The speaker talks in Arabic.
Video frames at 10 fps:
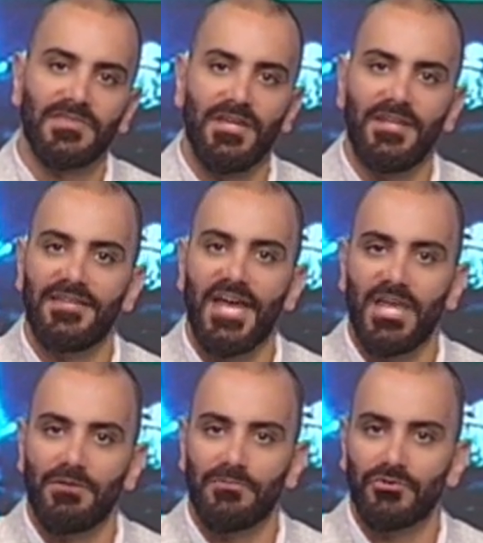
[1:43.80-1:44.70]
نحن
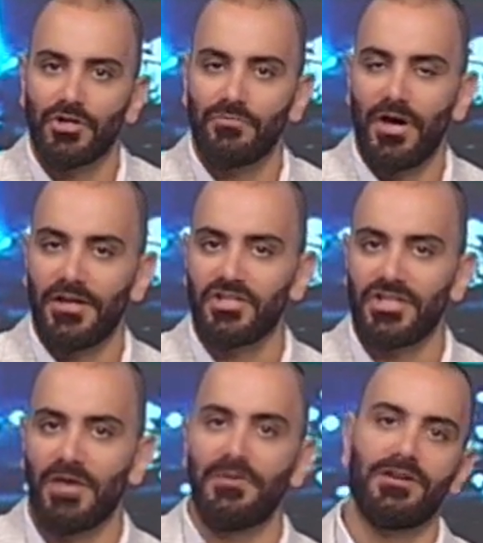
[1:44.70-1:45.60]
دائما نترك معالجه
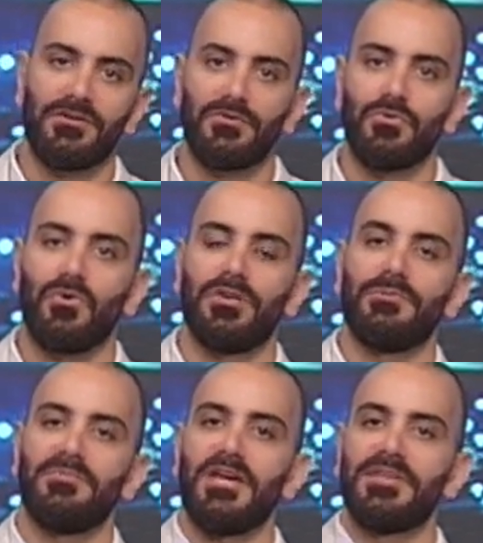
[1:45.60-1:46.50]
الامر
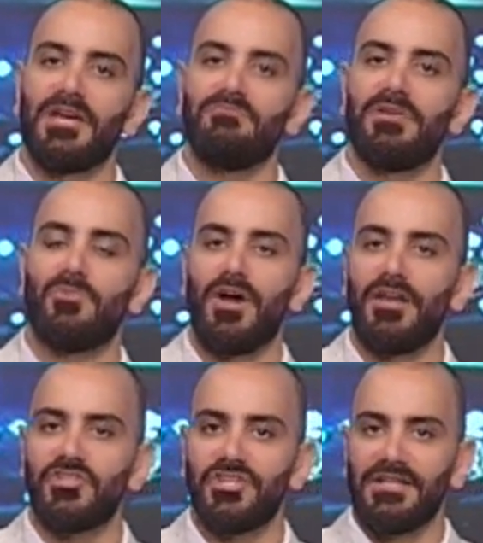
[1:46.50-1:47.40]
ونهتم
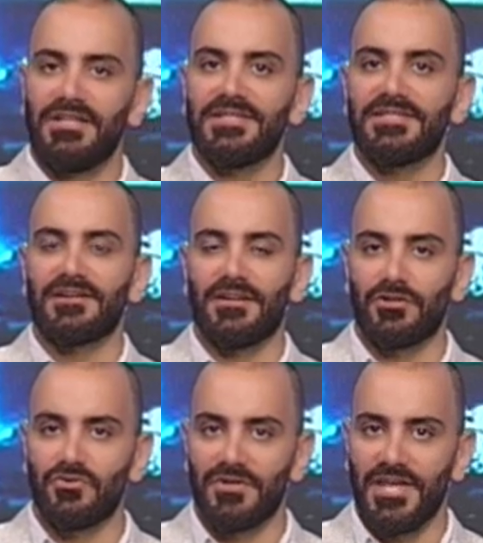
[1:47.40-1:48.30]
بمعالجه العذر
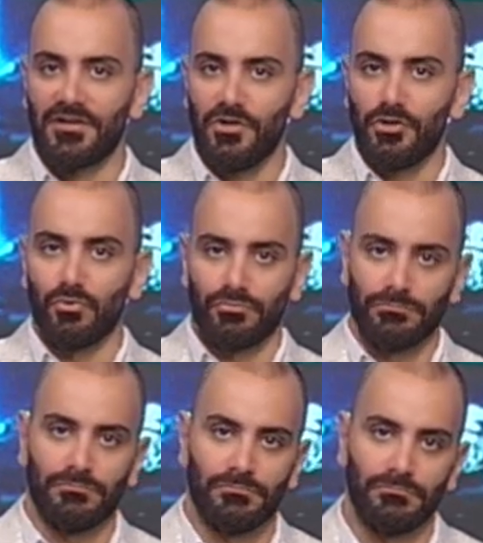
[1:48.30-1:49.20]
ليكون هيك حلو
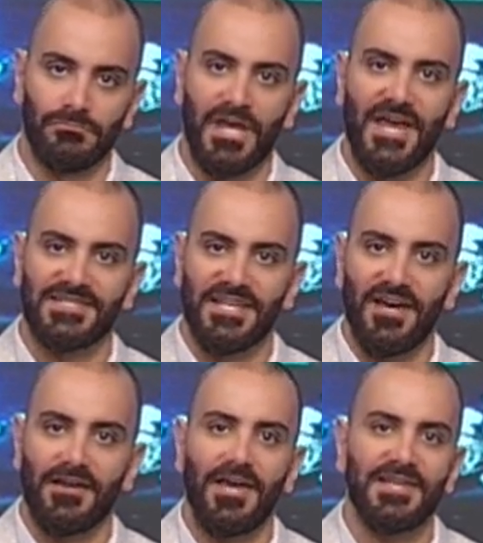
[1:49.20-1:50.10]

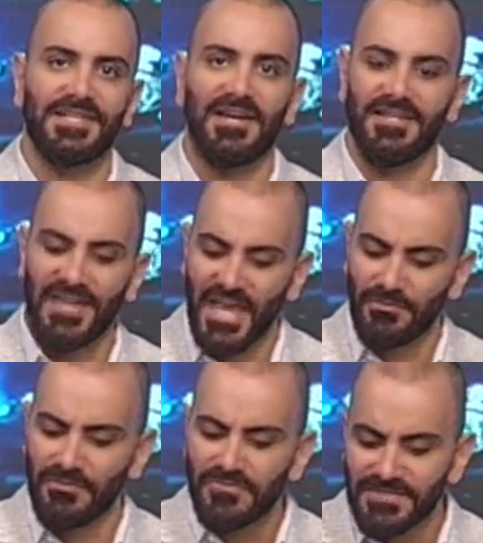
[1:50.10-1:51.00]
اعذار اعذار
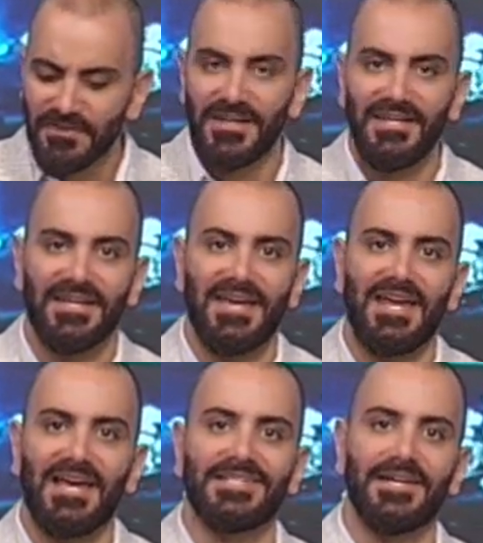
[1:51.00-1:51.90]
دائما بنسمع نحن
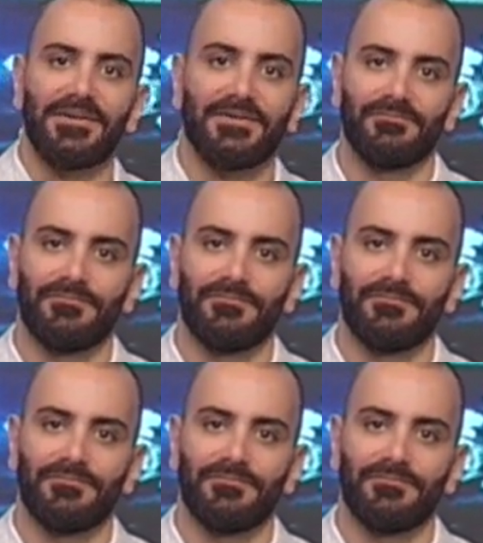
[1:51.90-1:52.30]
غير اعذار